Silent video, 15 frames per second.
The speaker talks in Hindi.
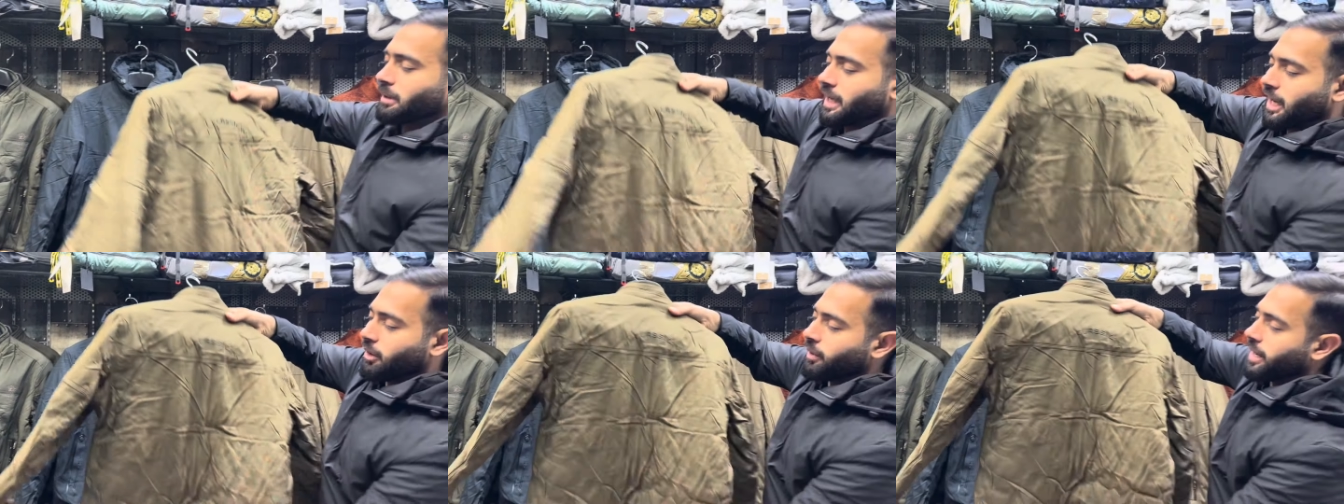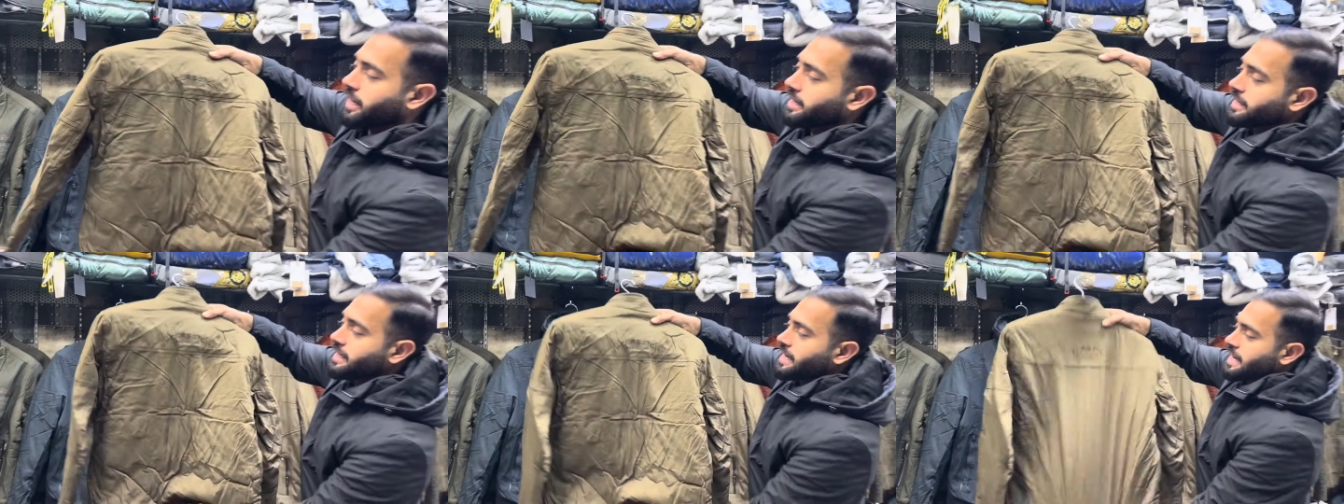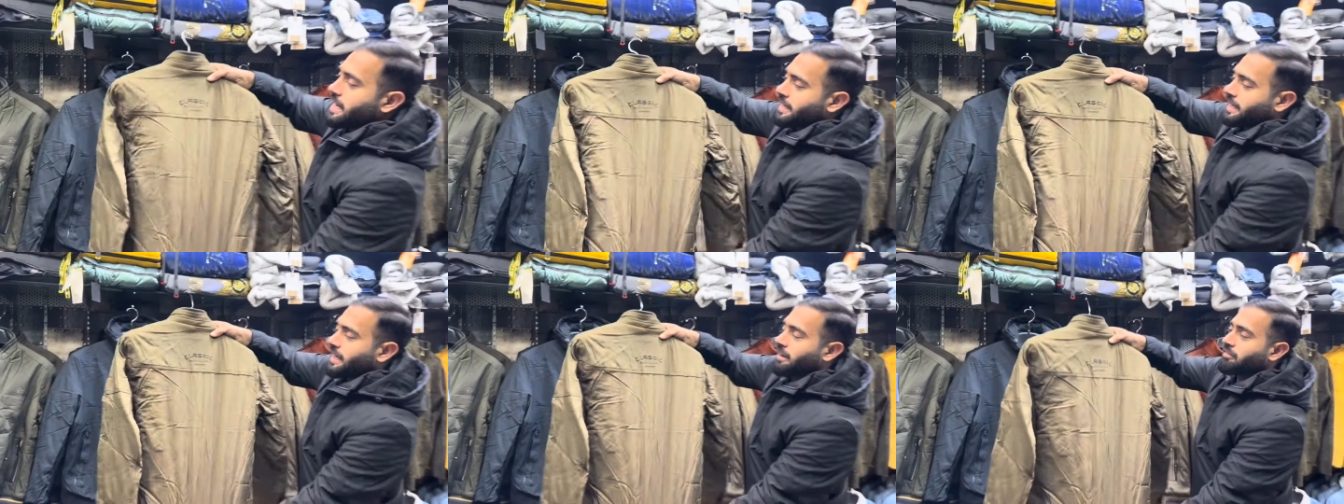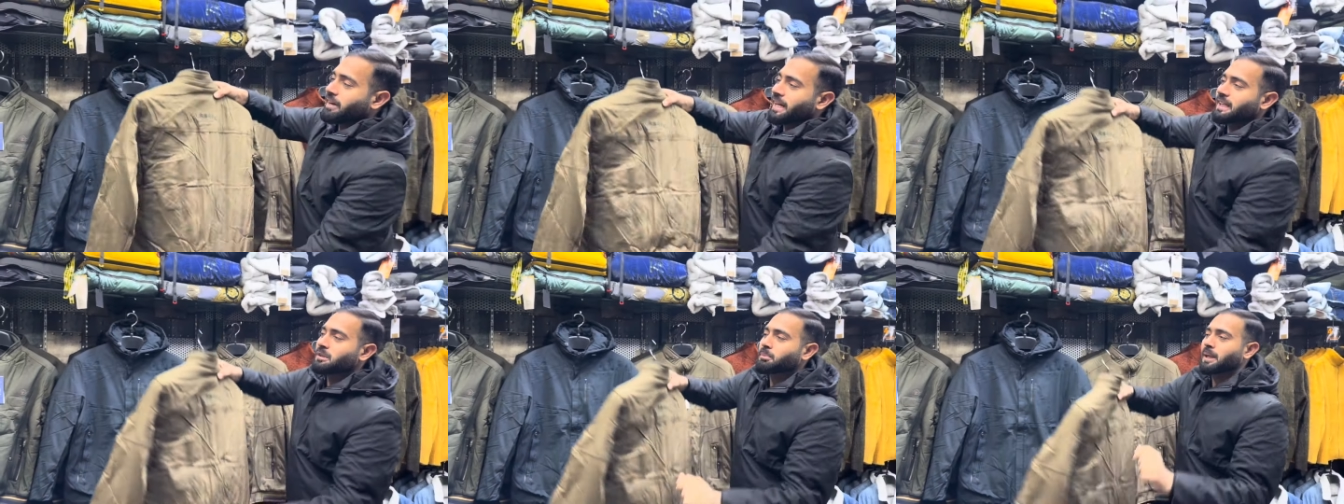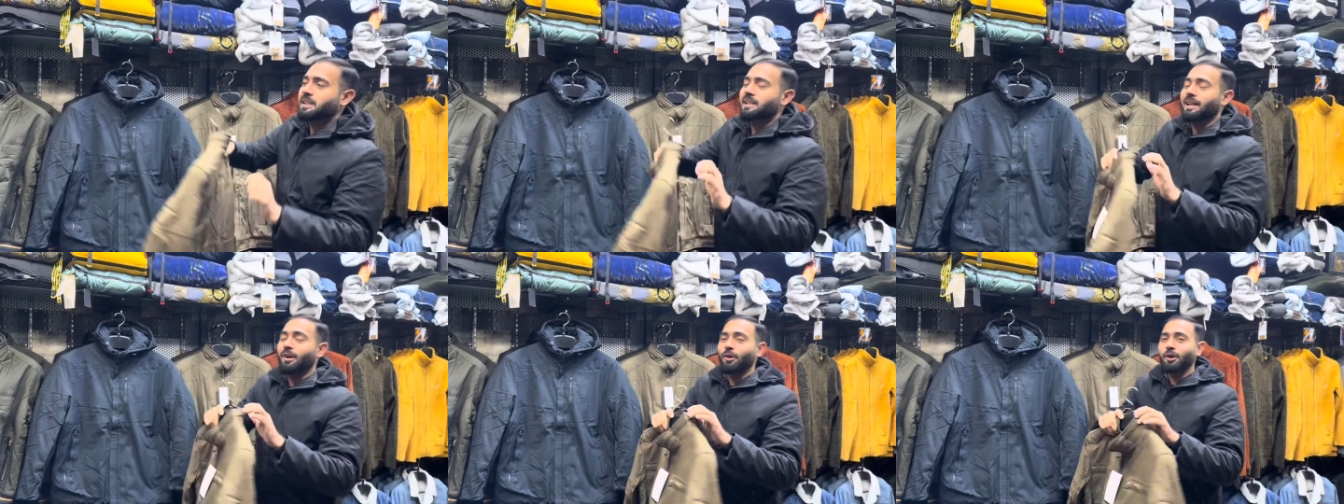बना हुआ है ये वेरी
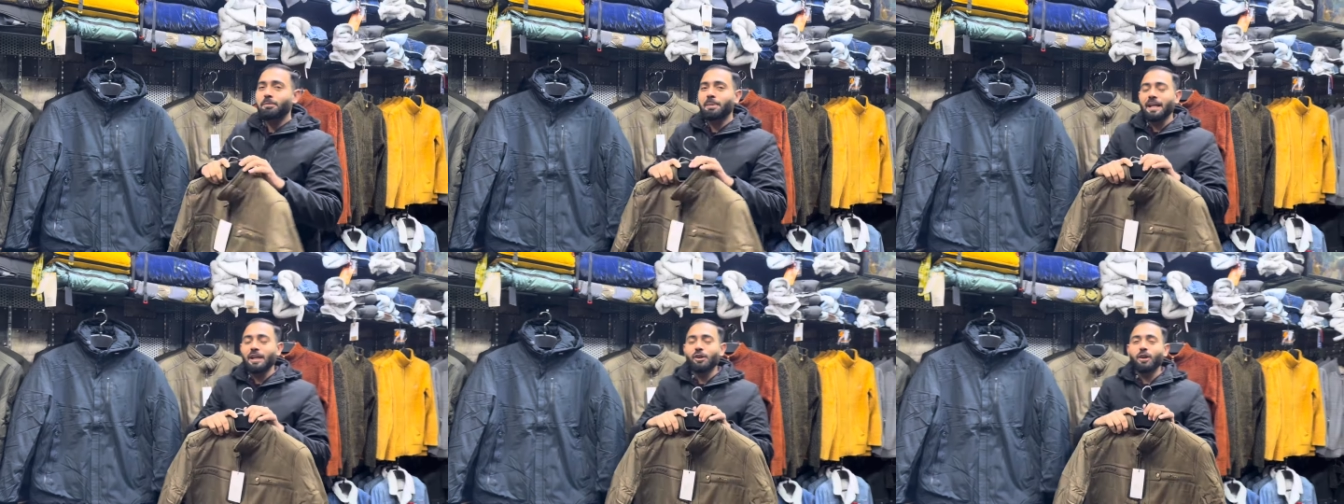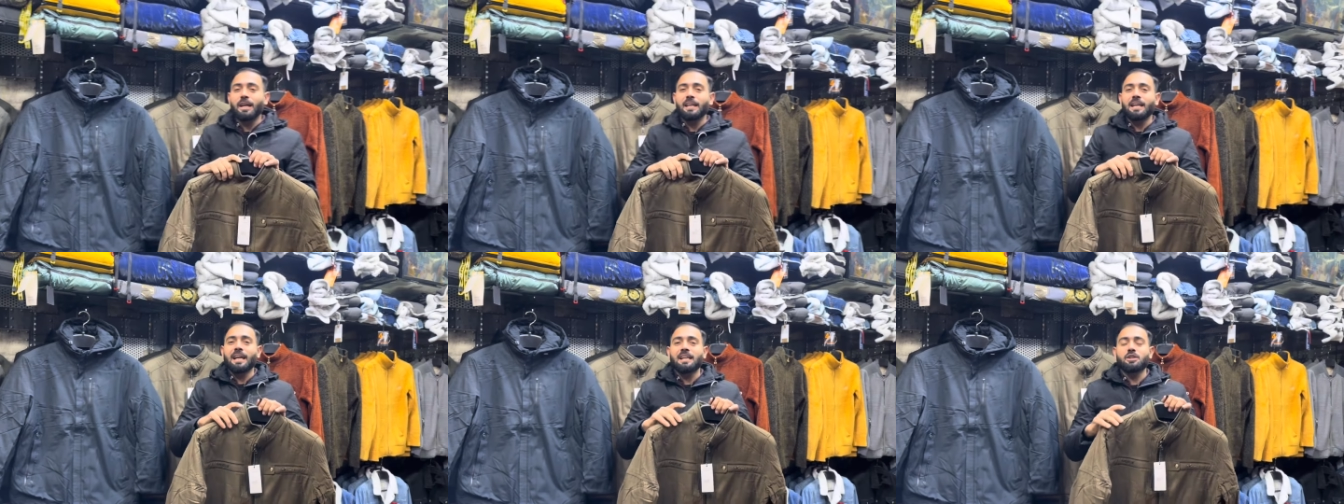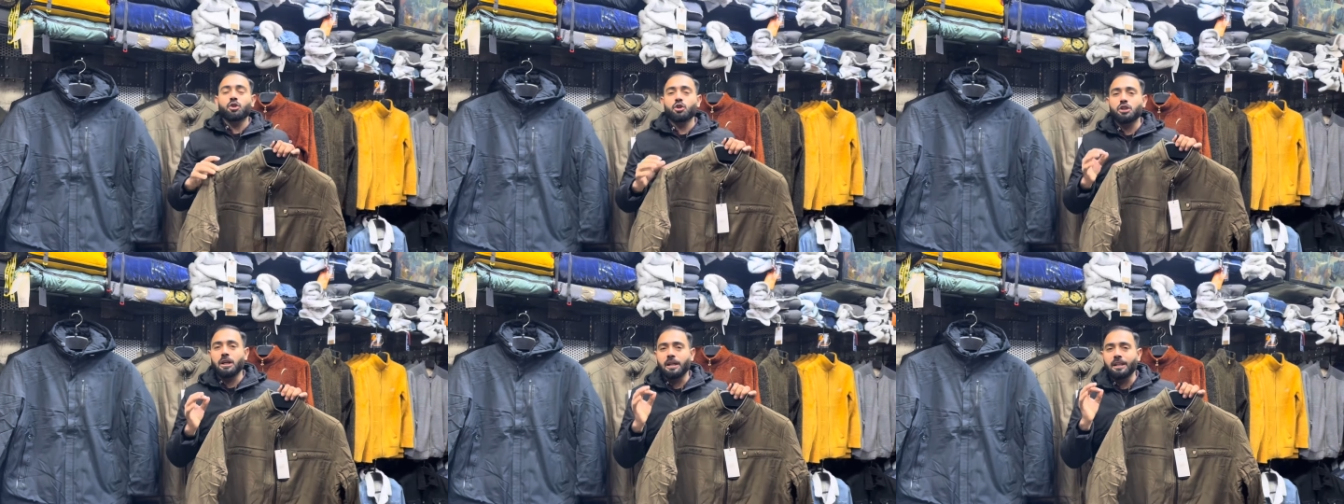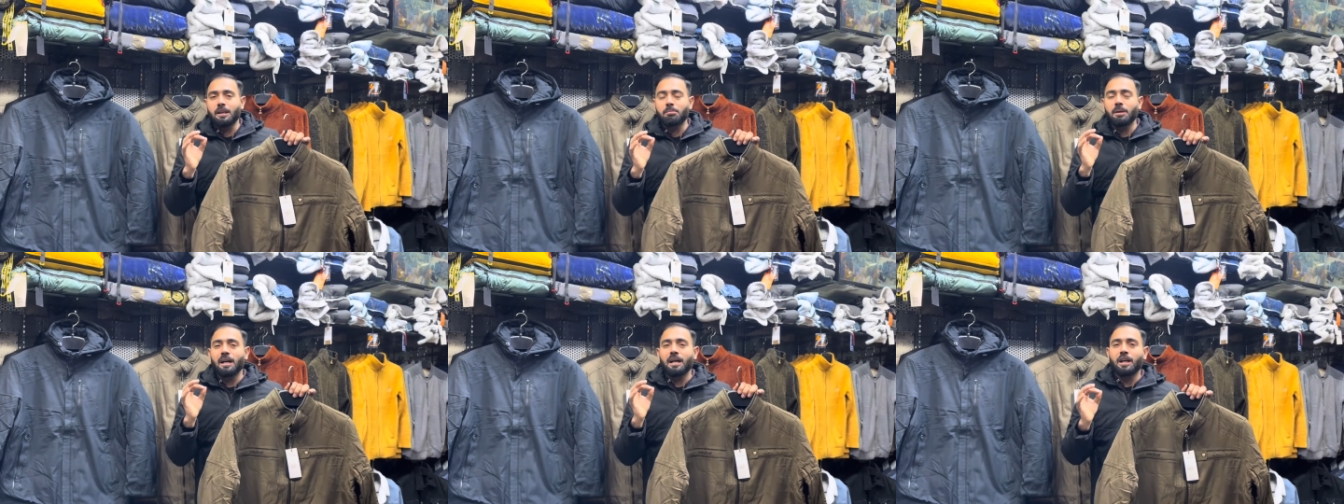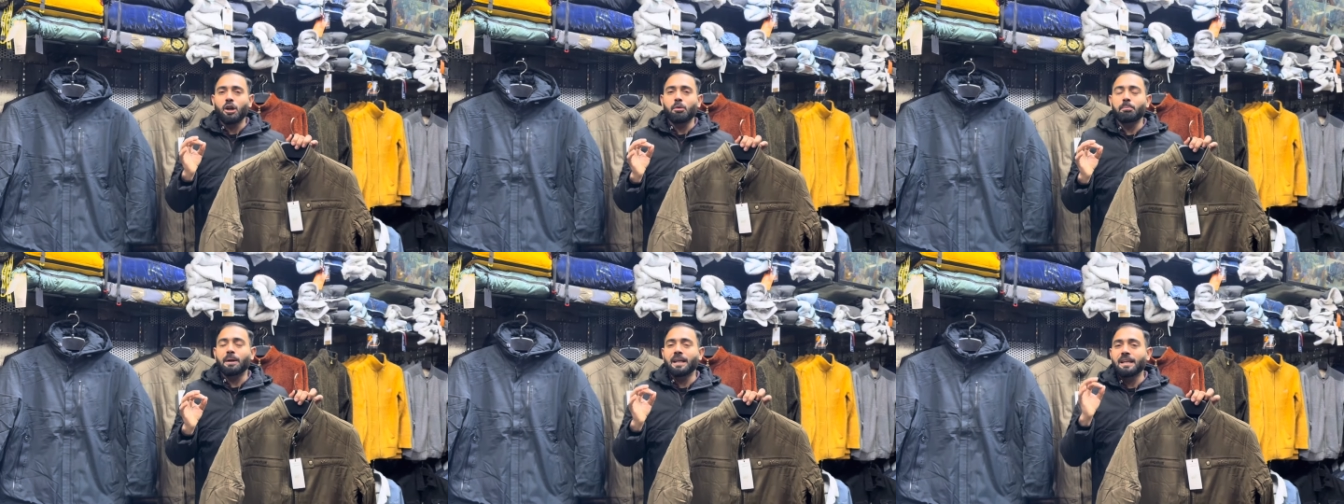स्पेशल उन भाइयों के लिए है जो शादी ब्याह के
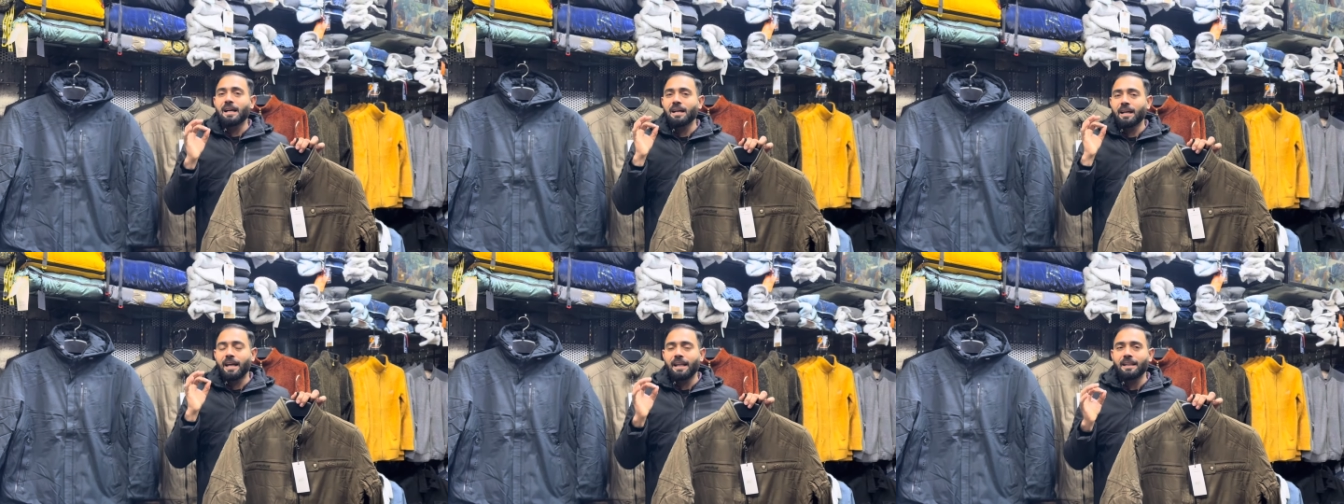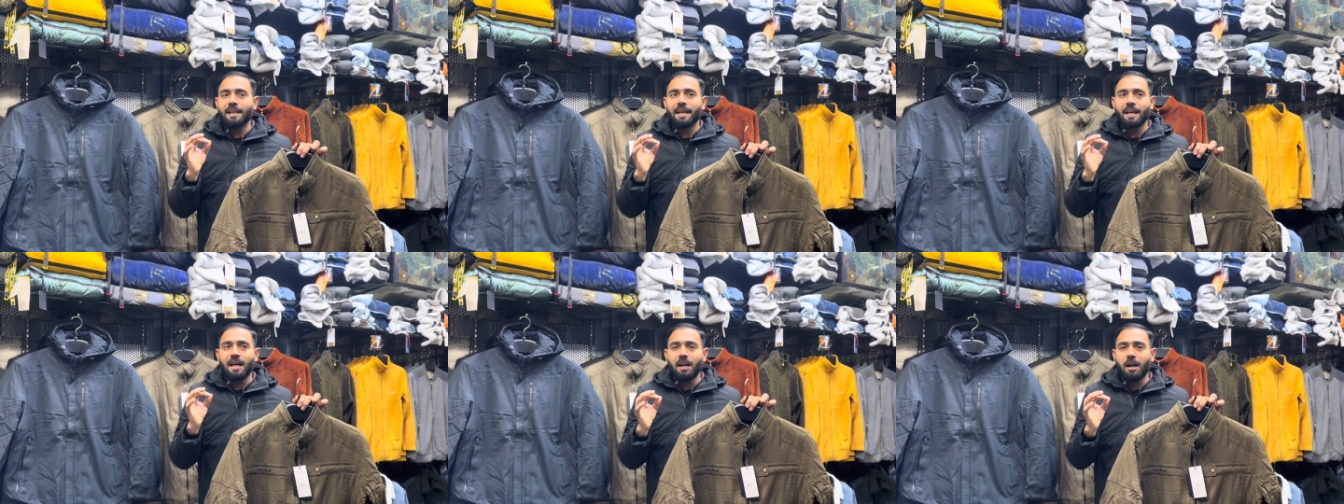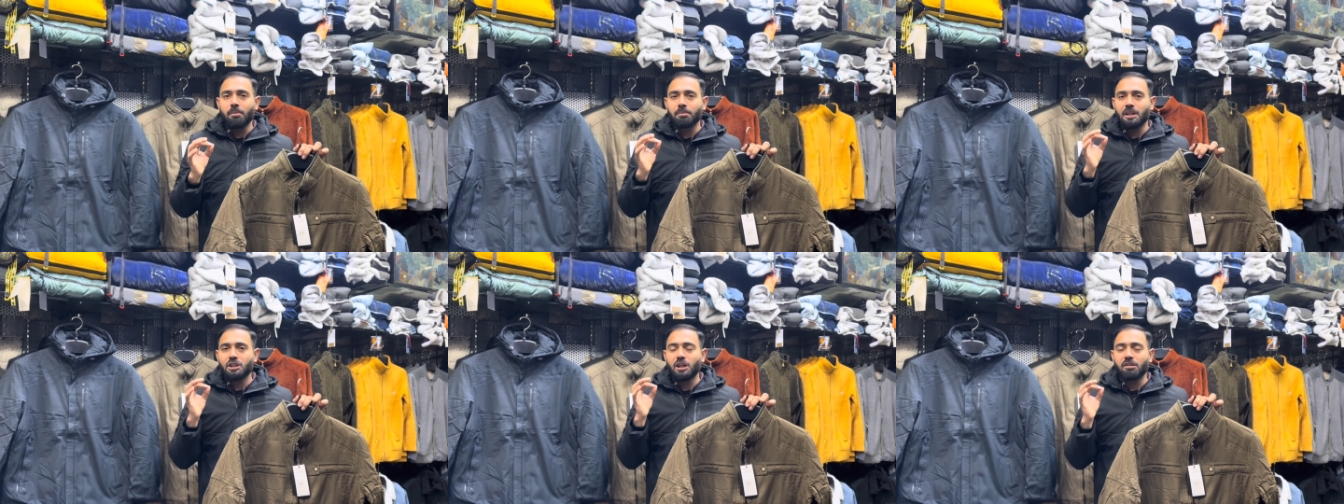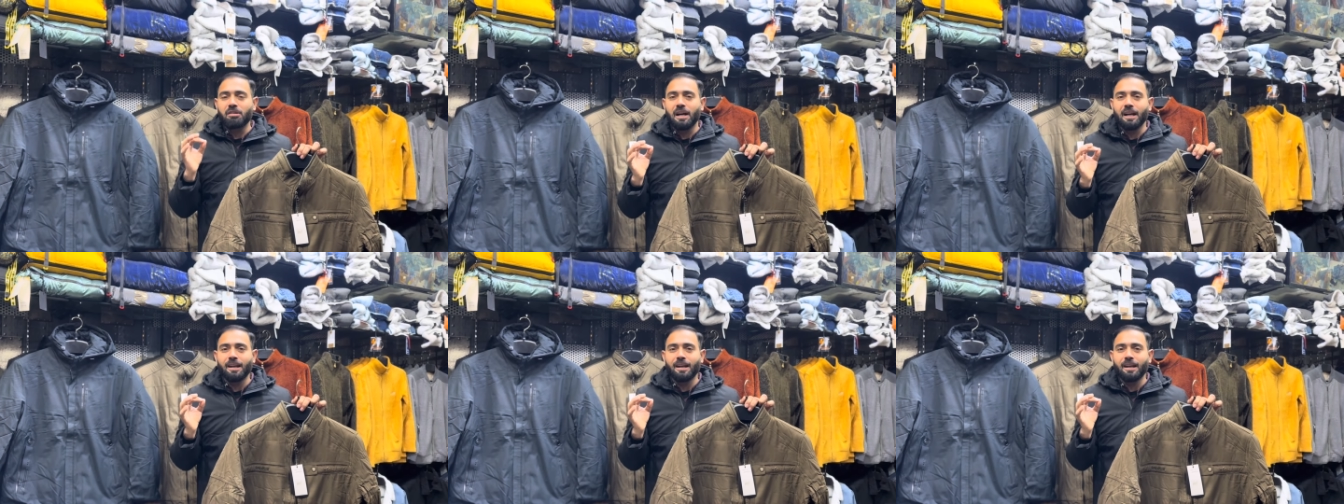ऊपर या कहते हैं कि यार हमने शलवार